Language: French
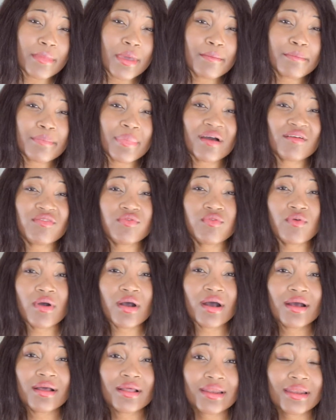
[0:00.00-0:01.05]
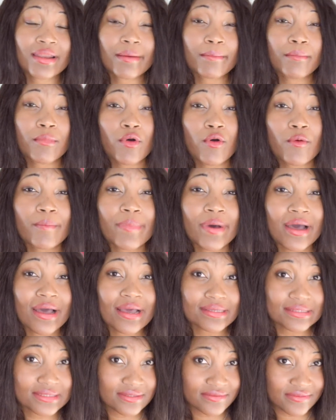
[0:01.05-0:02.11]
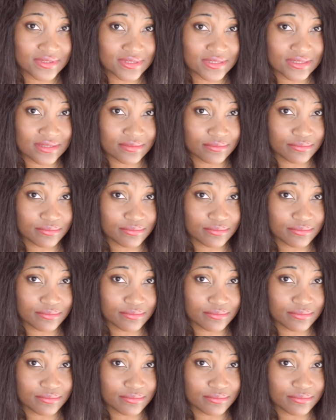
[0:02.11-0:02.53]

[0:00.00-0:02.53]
même parfois la mort par ici.